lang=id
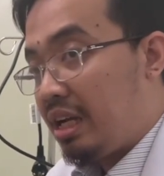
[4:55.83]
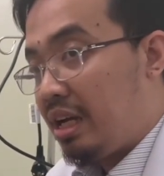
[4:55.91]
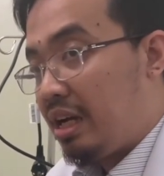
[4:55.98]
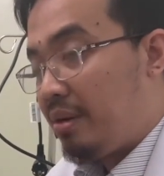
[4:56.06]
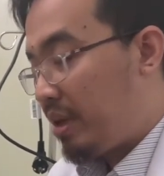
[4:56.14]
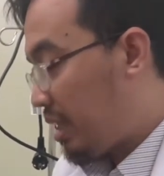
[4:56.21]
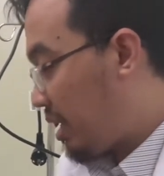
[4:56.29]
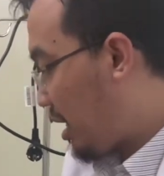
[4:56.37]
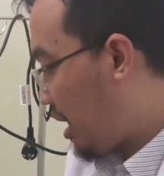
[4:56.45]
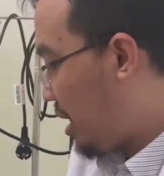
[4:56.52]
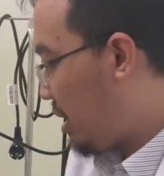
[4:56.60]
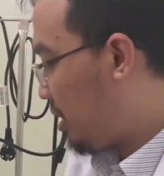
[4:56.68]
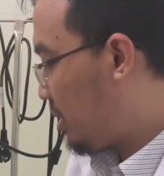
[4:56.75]
ya
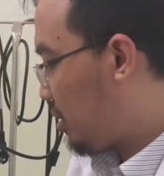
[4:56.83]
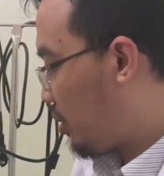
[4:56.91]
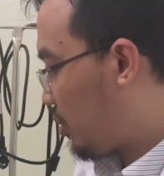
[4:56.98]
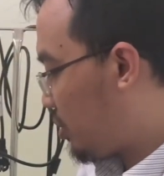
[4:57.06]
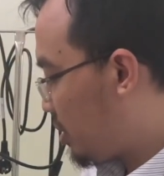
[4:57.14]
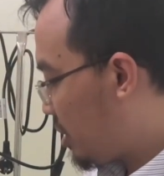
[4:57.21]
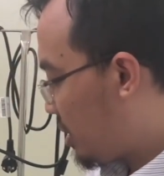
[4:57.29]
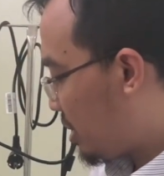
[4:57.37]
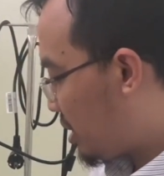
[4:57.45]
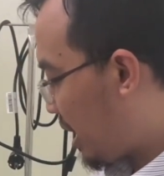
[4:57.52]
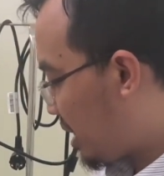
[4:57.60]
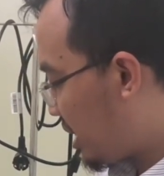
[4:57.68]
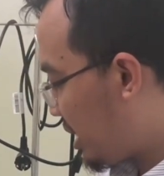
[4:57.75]
megang terus
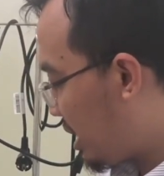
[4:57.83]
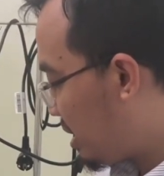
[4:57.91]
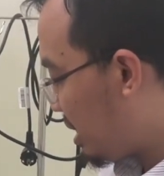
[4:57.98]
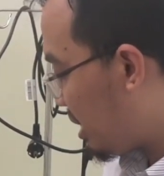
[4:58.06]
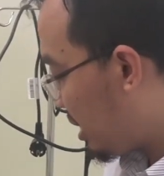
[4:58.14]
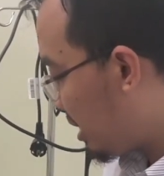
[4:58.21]
charge dari sini